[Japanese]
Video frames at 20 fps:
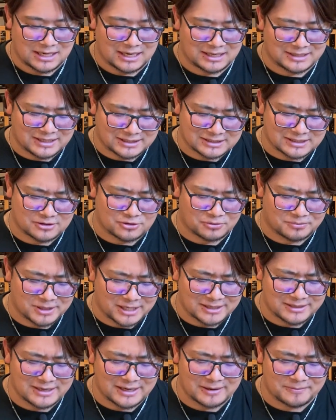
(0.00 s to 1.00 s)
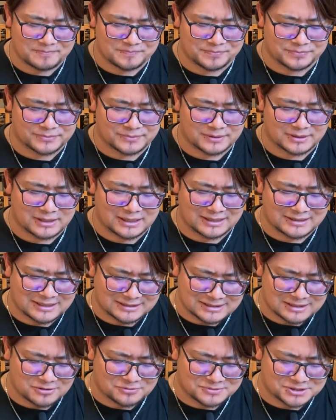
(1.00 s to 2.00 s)
あなたの命令あ
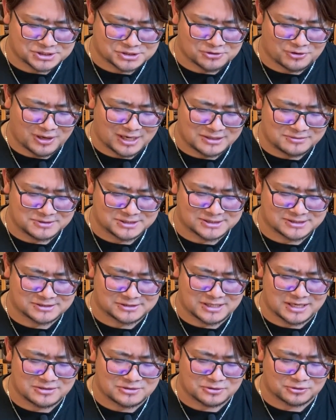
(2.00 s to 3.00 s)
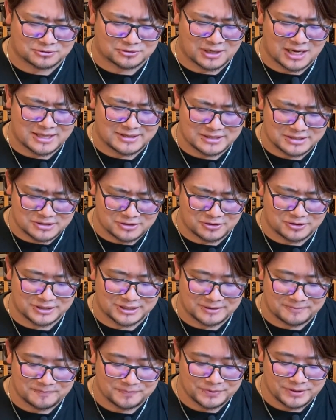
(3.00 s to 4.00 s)
なたの道を歩み続けることができるよう
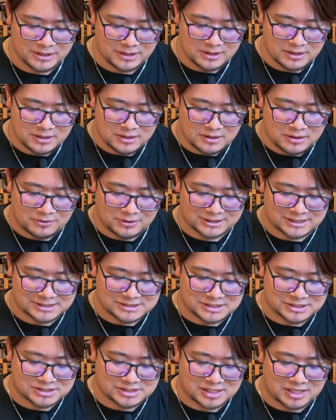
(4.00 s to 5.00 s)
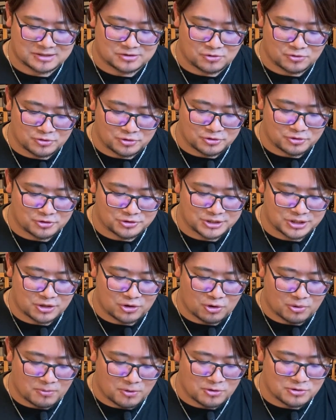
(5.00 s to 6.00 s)
に私たちがどのように
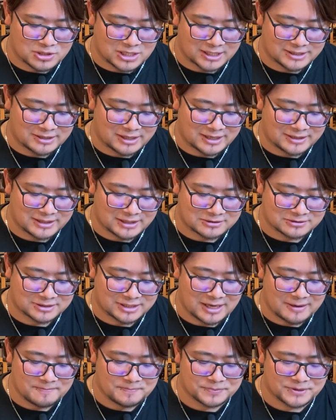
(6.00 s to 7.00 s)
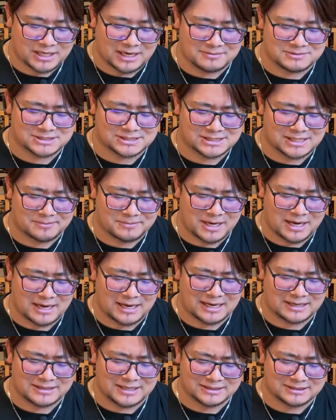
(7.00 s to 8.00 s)
思うかではなくて神様
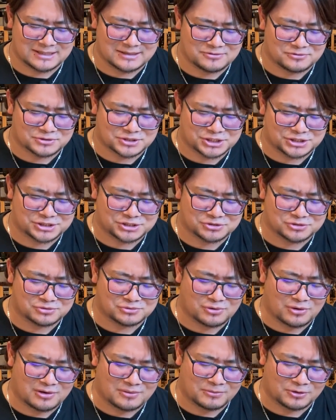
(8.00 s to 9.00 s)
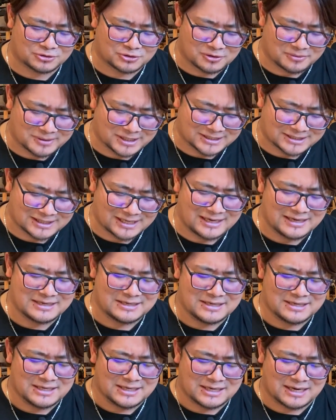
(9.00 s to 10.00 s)
あなたの基準を求めて
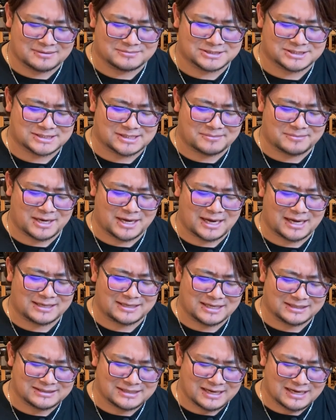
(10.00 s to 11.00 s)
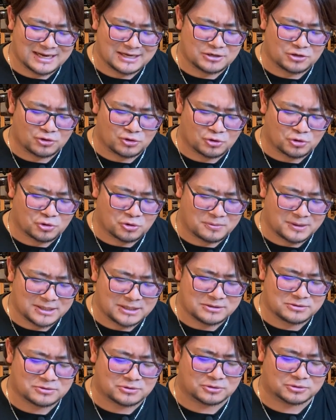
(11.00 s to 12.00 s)
神様あなたが喜ば
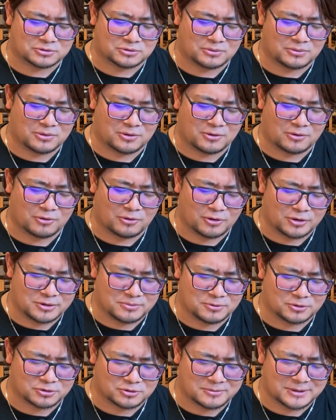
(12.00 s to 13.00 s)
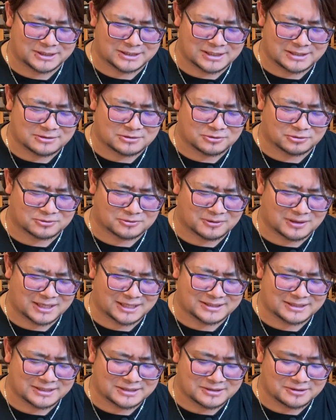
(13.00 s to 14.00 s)
れることを追い求めていくこと
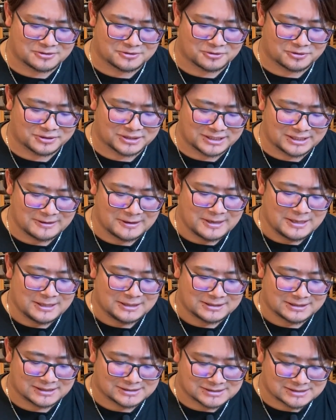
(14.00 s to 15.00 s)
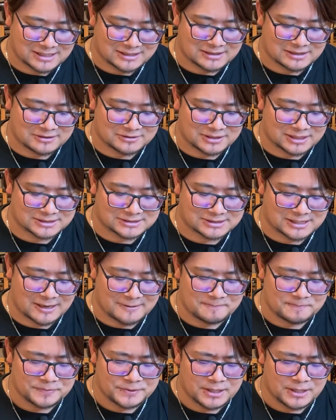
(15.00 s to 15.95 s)
ができるように助けてください